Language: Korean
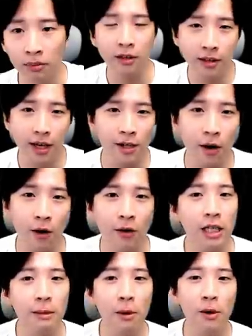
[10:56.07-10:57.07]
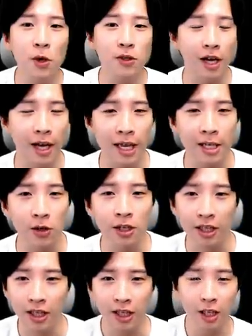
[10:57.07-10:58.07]
그래서 이번
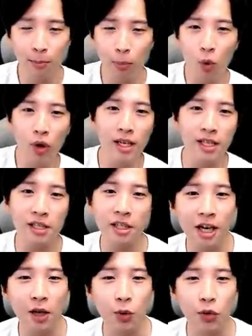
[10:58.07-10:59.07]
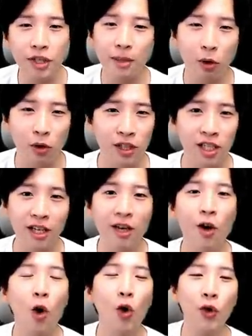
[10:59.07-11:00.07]
영상에서는 이 포렌식이가 도대체 뭔지,
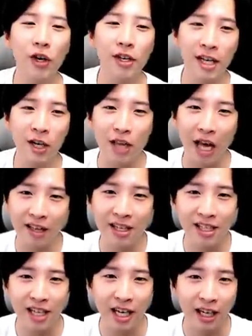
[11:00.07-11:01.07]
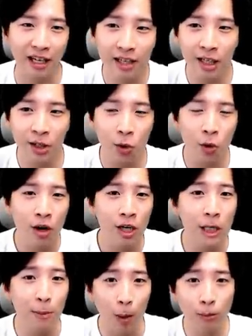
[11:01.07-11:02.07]
어떻게 생겨났는지, 그리고 그